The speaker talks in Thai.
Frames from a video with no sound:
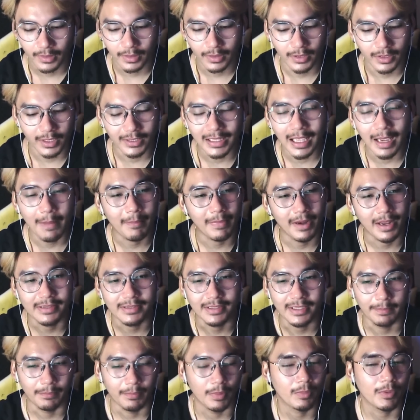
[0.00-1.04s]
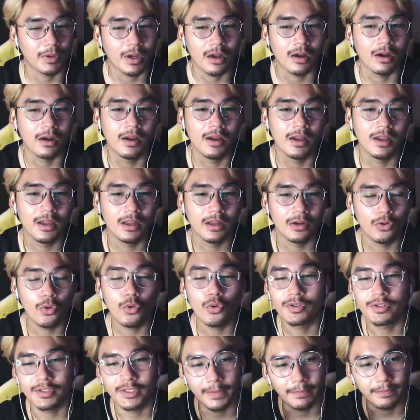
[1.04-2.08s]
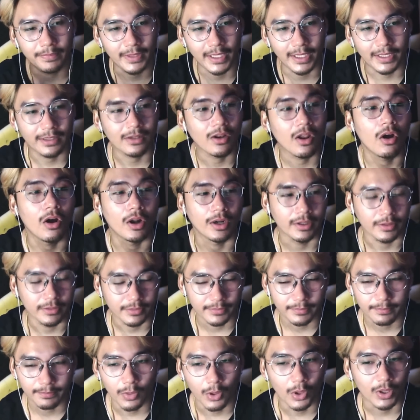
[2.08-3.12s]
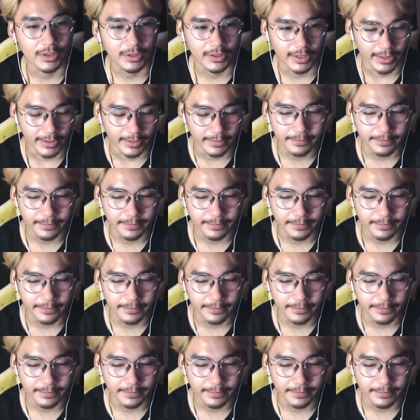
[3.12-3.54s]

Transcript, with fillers: ก็ทำอะไรเสร็จปุ๊บก็ลูดซิปเต็นท์นอนปกติ